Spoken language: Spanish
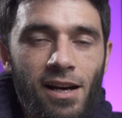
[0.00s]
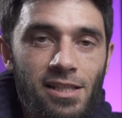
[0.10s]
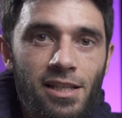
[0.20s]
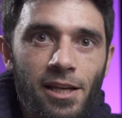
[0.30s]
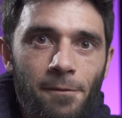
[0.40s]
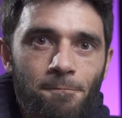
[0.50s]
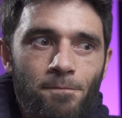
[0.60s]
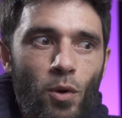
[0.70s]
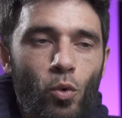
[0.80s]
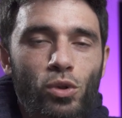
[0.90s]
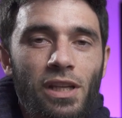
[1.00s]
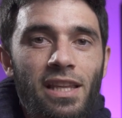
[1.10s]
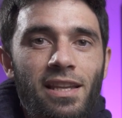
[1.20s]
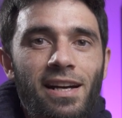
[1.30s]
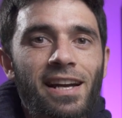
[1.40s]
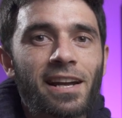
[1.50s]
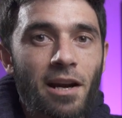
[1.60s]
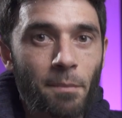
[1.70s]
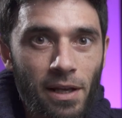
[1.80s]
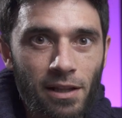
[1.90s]
Así que utiliza
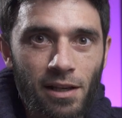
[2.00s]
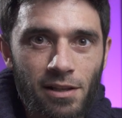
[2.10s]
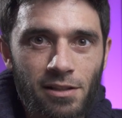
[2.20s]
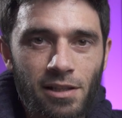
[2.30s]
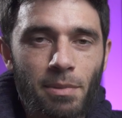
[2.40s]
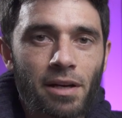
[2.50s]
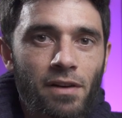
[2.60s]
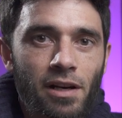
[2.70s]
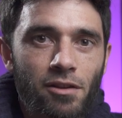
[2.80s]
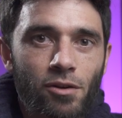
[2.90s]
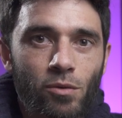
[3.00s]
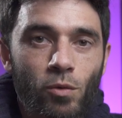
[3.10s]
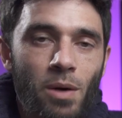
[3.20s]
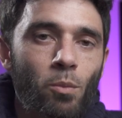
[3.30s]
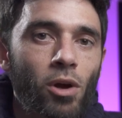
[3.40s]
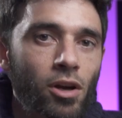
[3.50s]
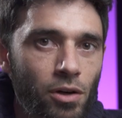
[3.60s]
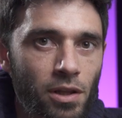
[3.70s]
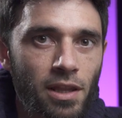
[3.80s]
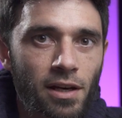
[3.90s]
herramientas de planificación. Una muy
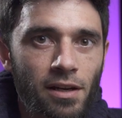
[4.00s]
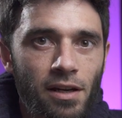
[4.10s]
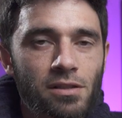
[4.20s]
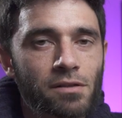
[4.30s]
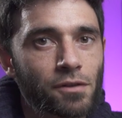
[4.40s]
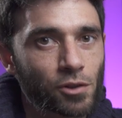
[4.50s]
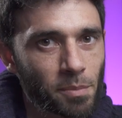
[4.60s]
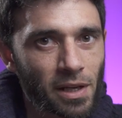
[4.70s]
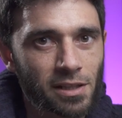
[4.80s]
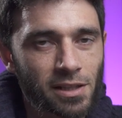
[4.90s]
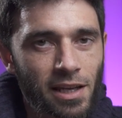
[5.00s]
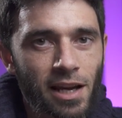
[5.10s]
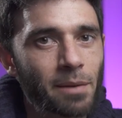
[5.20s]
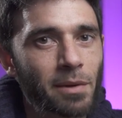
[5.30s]
conocida es Photopills, que ya la he